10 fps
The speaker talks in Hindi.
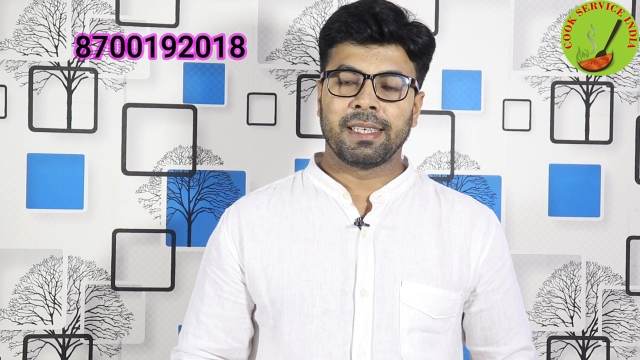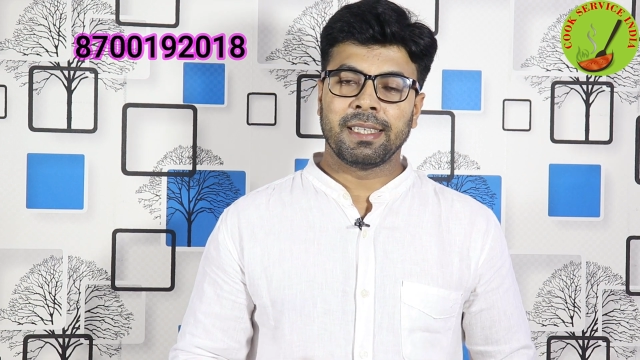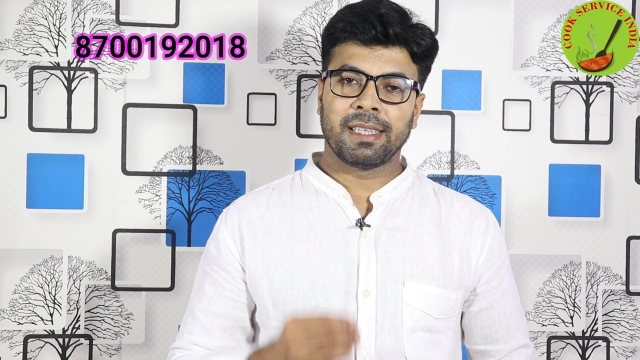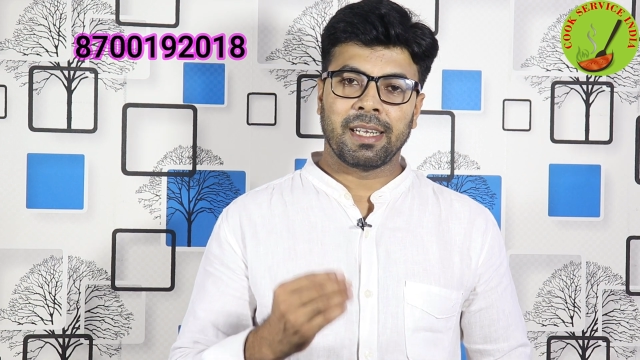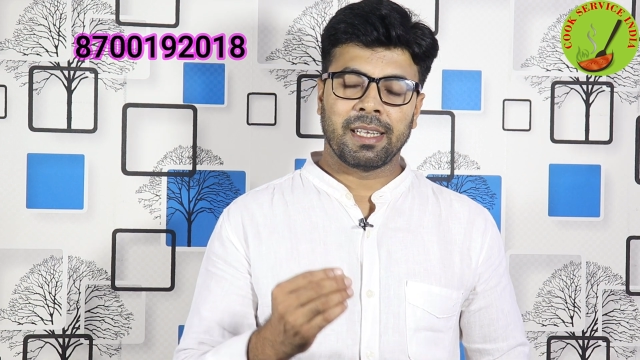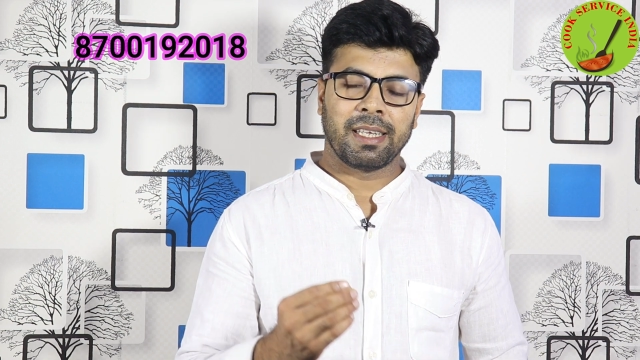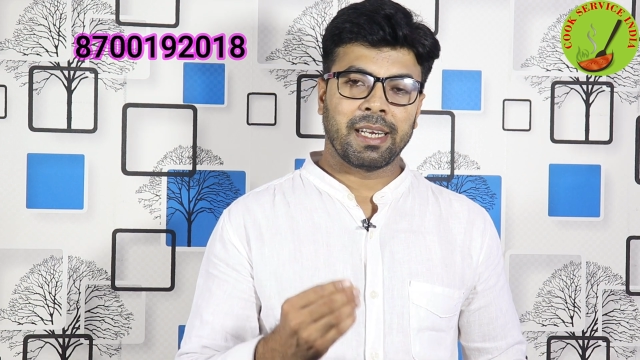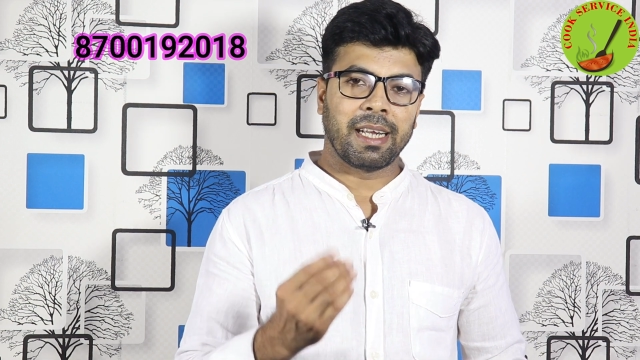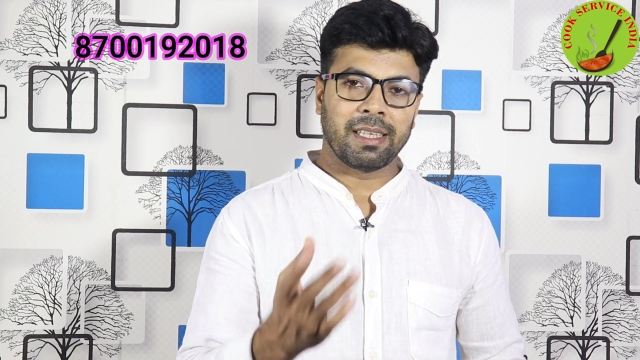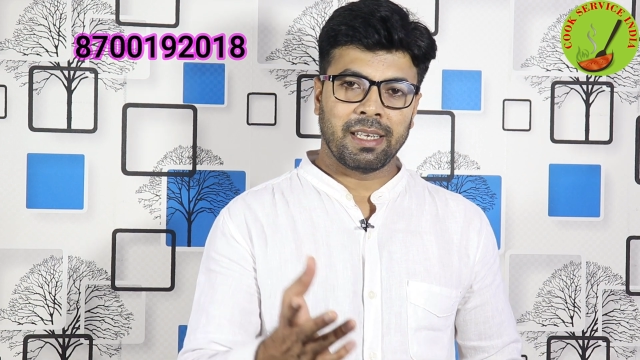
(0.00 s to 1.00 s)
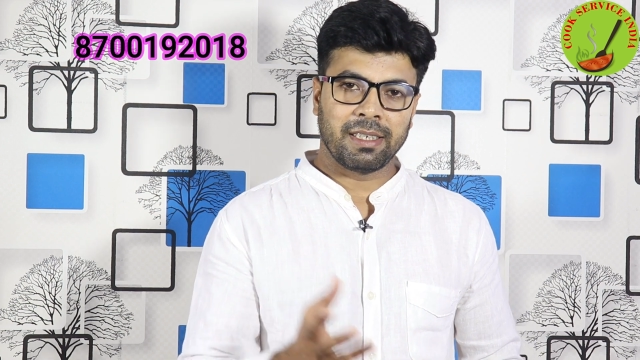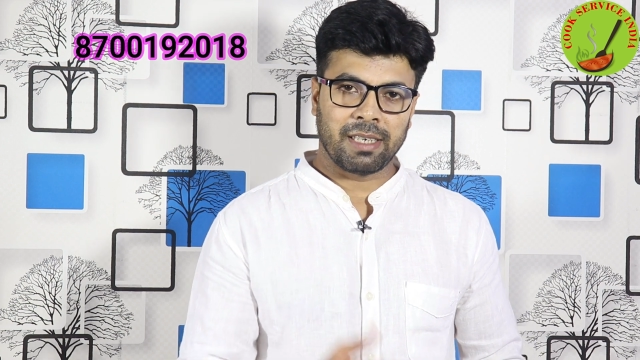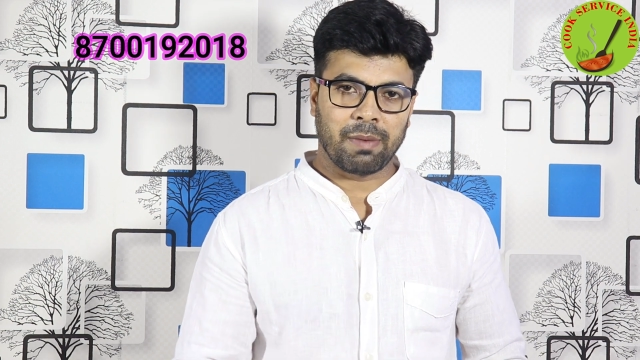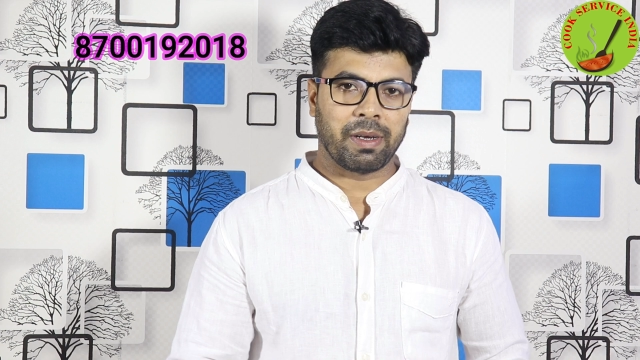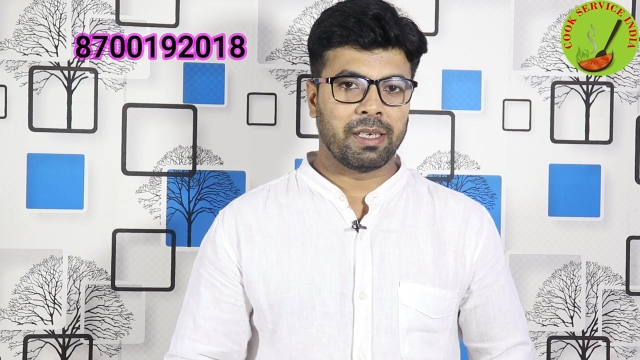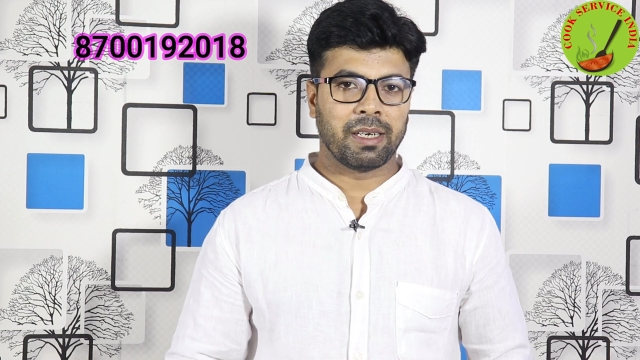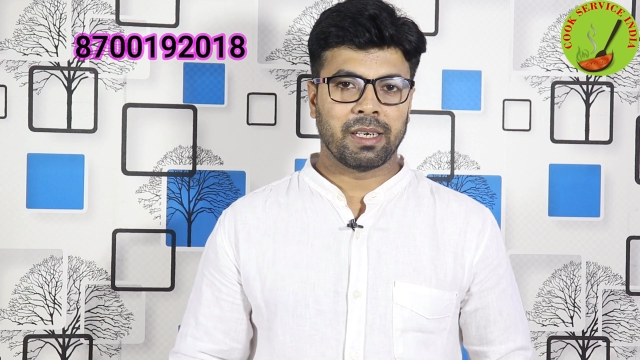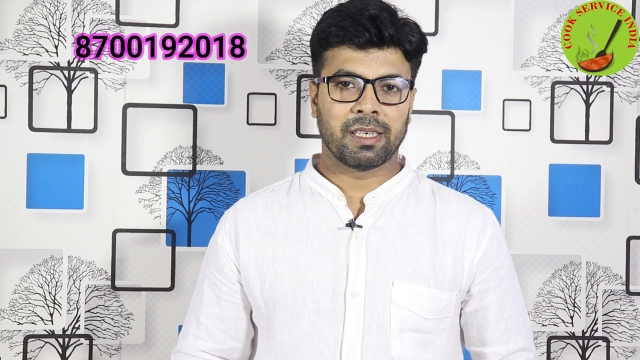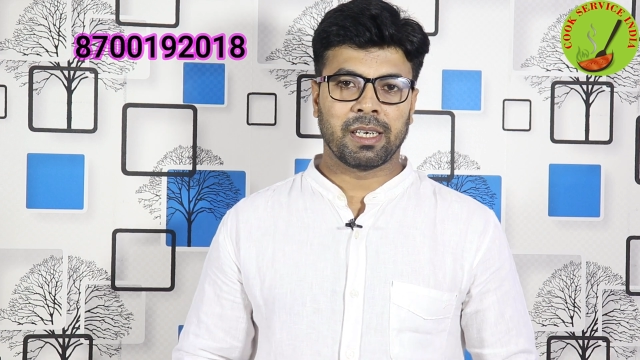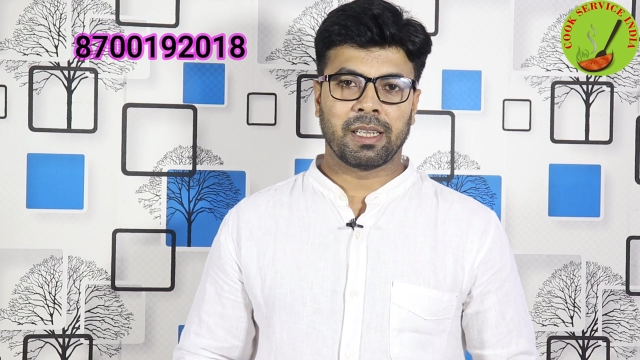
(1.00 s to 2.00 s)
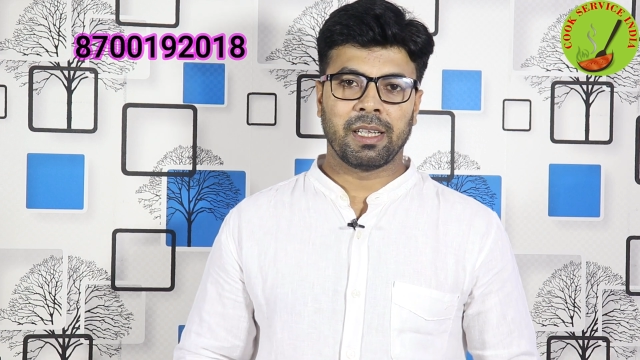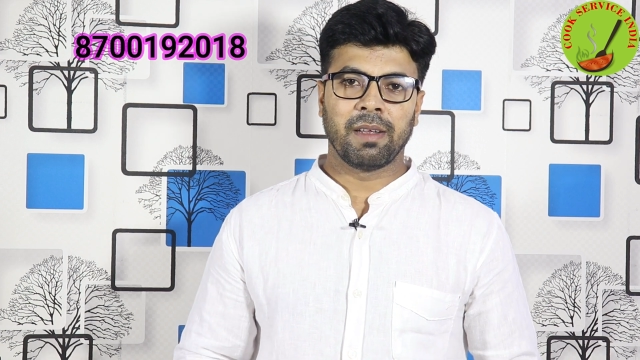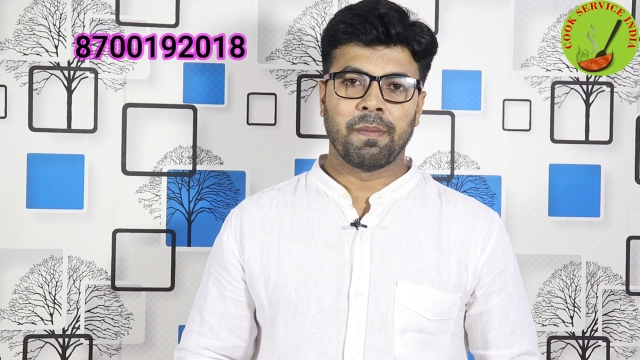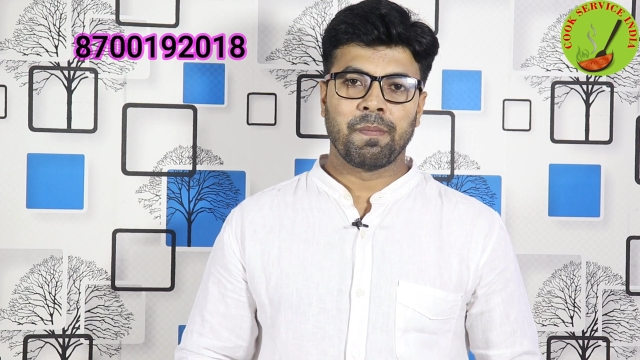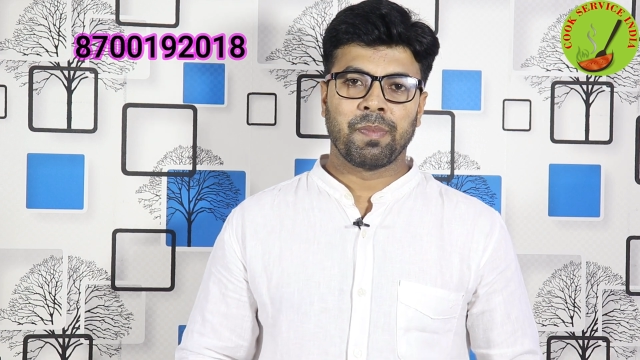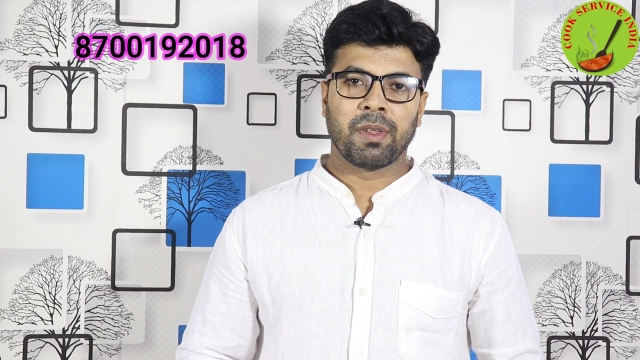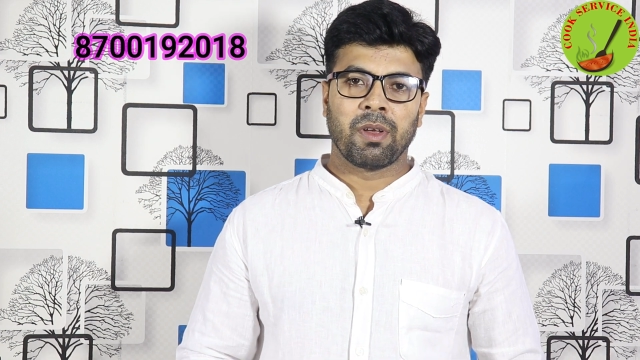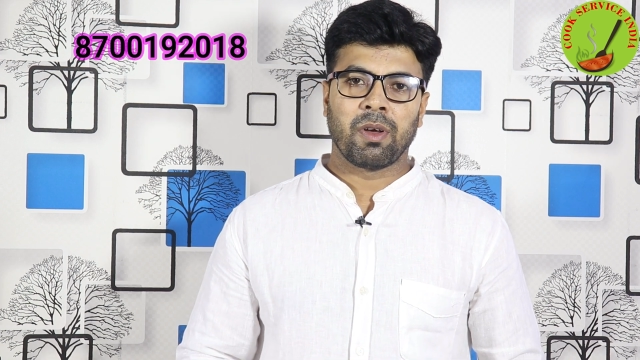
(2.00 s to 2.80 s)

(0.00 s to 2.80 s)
किस तरह से कैसे स्टाफ हायर कर सकते हैं